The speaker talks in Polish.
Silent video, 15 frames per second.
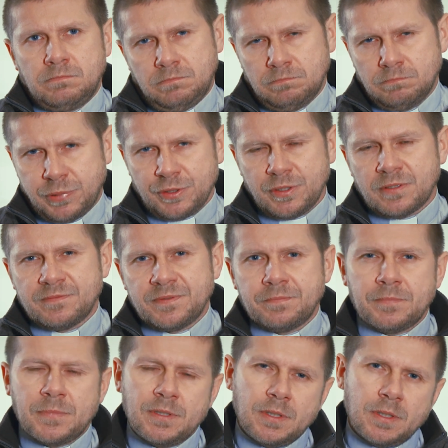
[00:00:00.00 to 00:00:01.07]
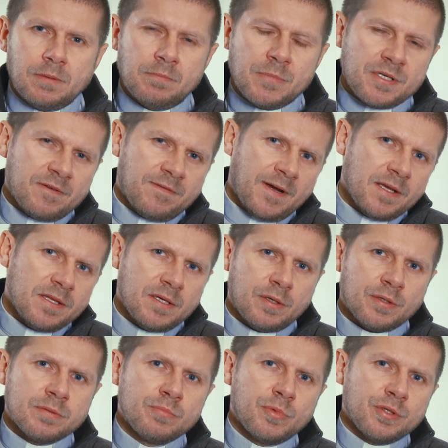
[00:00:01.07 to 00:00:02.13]
bojowym może fajnie
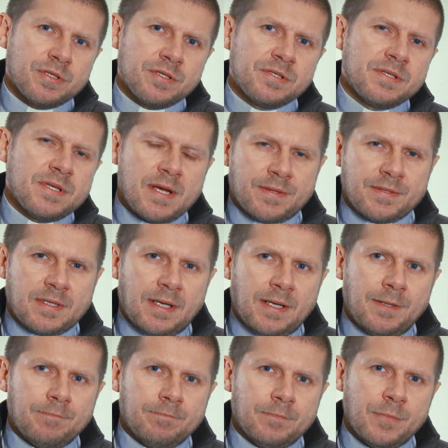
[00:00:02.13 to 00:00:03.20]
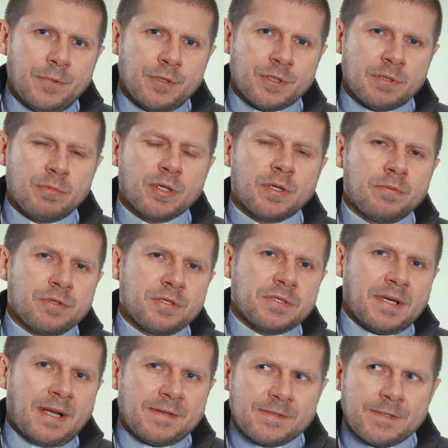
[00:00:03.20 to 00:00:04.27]
odmłodzić dziadka że mogą
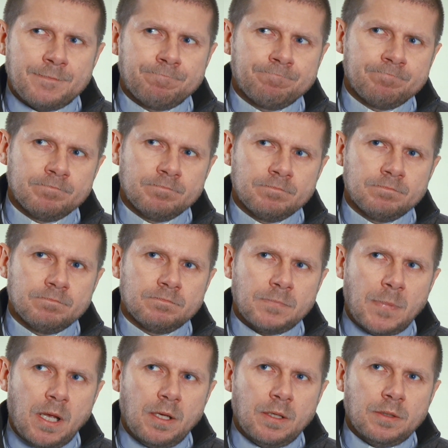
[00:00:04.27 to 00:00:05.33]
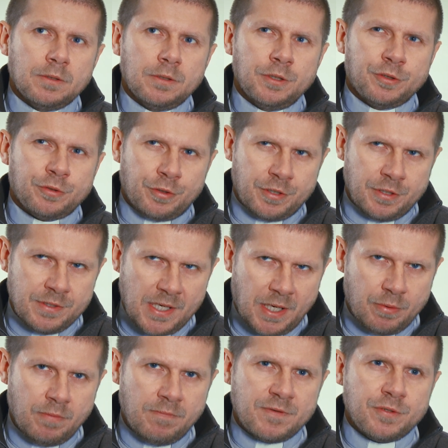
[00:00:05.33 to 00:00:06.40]
iść razem. I to się
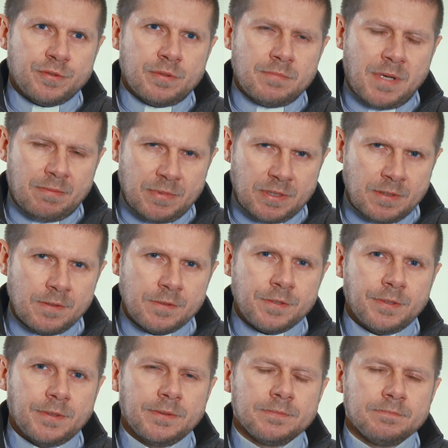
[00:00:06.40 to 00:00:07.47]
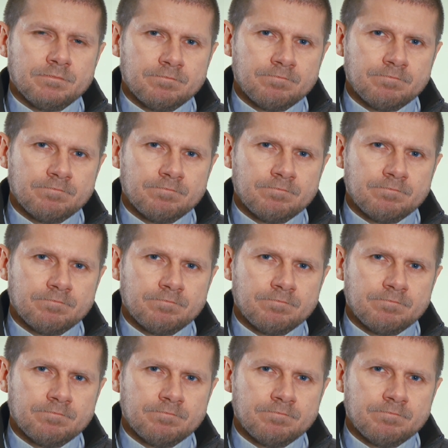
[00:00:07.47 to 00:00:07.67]
działo w życiu mamy Gosi.